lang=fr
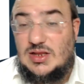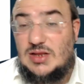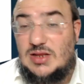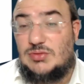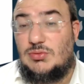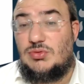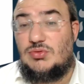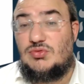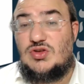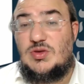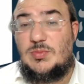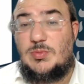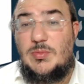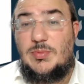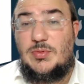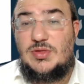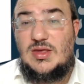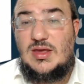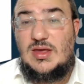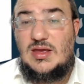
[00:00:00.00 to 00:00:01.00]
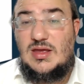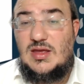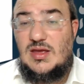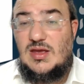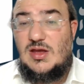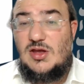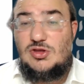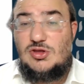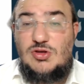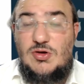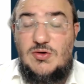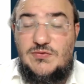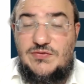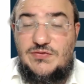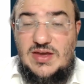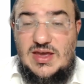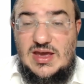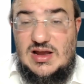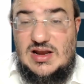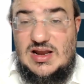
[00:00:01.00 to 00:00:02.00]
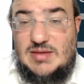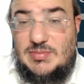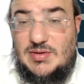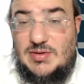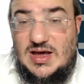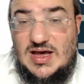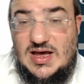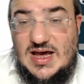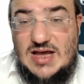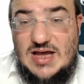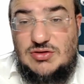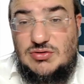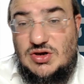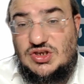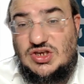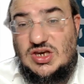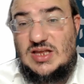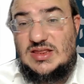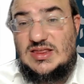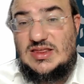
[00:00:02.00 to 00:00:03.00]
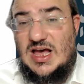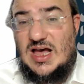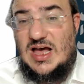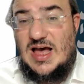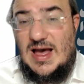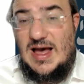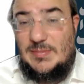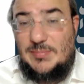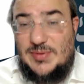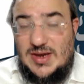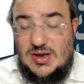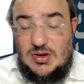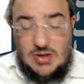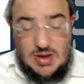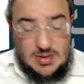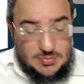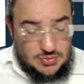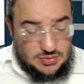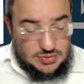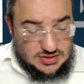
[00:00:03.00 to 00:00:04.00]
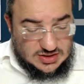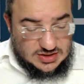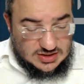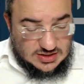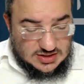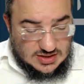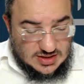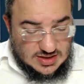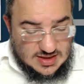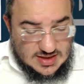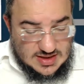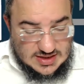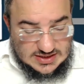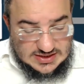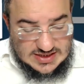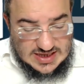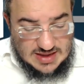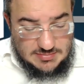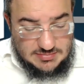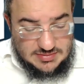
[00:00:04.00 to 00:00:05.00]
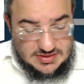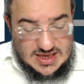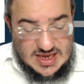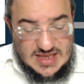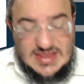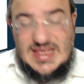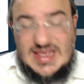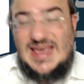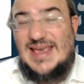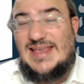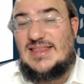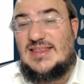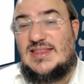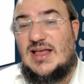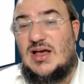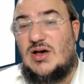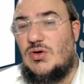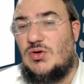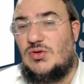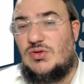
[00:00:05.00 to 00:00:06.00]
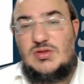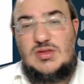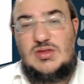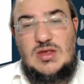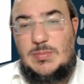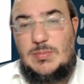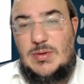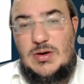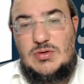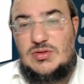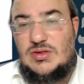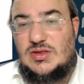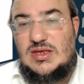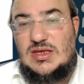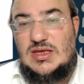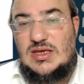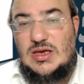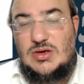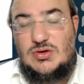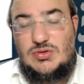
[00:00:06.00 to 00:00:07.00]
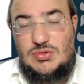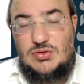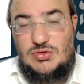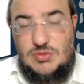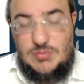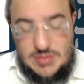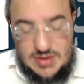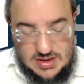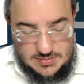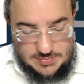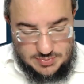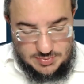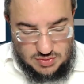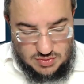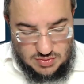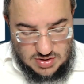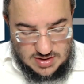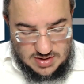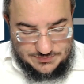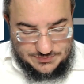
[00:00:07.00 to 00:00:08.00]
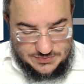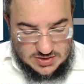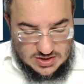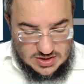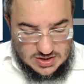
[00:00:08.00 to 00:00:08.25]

solution qui est proposée, de faire la bracha de Hachanatzar après la moti. ken en nachon. C'est pas aussi quelque chose de bien. Pourquoi